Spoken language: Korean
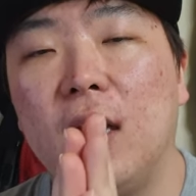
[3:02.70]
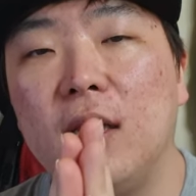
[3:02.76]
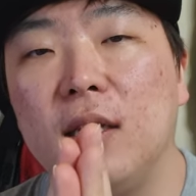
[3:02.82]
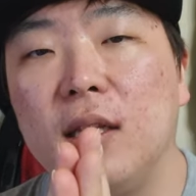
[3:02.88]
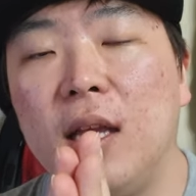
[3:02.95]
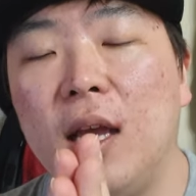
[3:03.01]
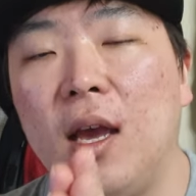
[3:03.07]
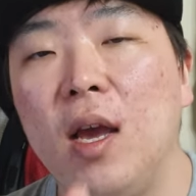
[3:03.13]

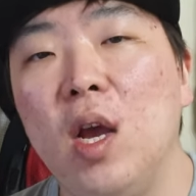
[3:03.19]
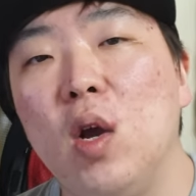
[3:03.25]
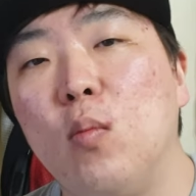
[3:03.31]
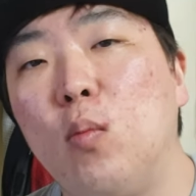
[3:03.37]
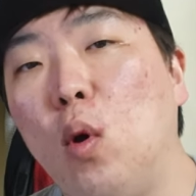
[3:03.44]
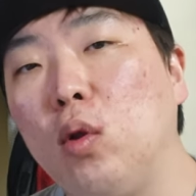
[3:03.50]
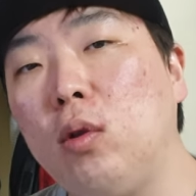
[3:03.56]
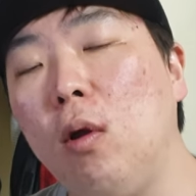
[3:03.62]
있는데
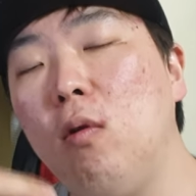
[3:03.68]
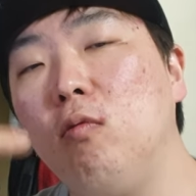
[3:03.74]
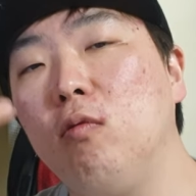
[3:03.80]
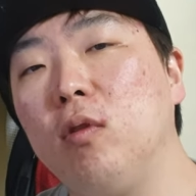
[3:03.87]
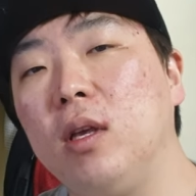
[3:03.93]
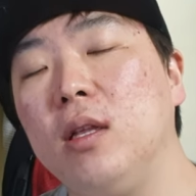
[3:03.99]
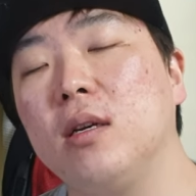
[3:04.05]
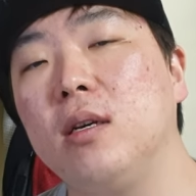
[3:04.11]
보통
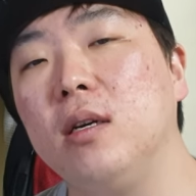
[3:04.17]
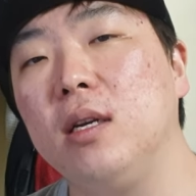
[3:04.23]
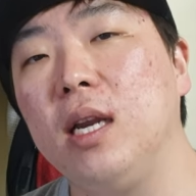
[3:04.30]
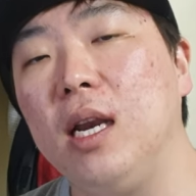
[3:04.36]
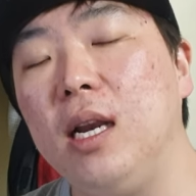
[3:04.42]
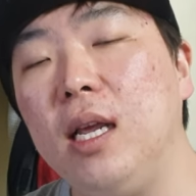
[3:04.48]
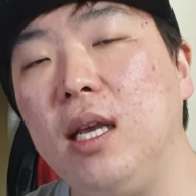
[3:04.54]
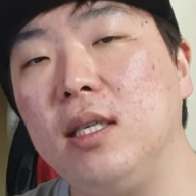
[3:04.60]
우리는 그
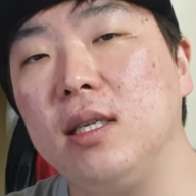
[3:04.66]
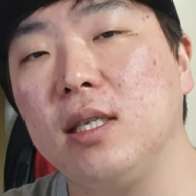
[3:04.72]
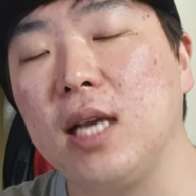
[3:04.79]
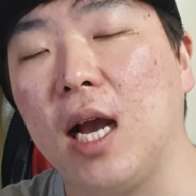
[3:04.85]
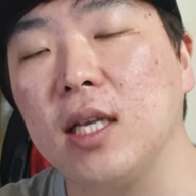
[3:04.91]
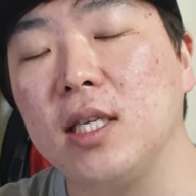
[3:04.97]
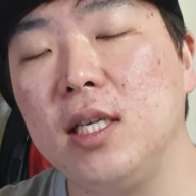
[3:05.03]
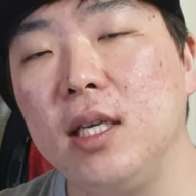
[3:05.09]
릴리즈
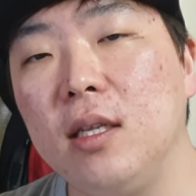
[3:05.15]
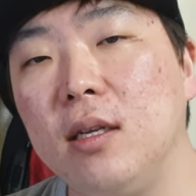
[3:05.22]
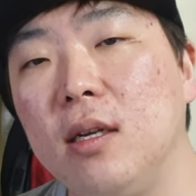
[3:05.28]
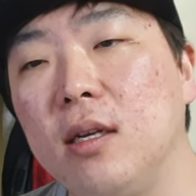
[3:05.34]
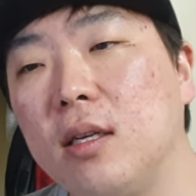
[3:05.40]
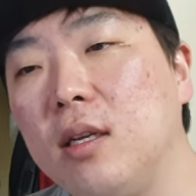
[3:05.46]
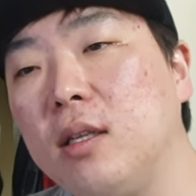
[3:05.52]
장치들